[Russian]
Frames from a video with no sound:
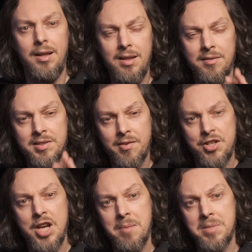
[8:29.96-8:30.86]
И
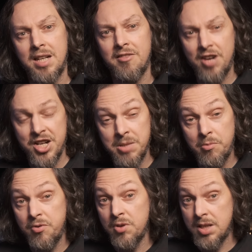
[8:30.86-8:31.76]
возвращаемся к
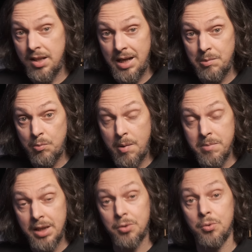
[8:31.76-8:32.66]
важному функциональному
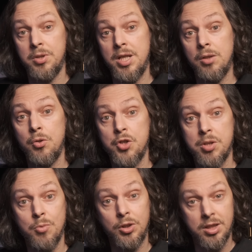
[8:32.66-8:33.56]
моменту,
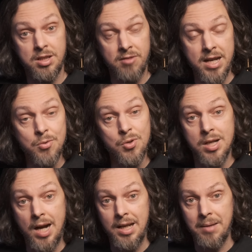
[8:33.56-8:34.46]
делающему этот девайс
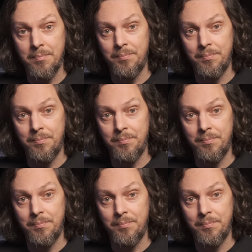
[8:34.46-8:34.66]
уникальным.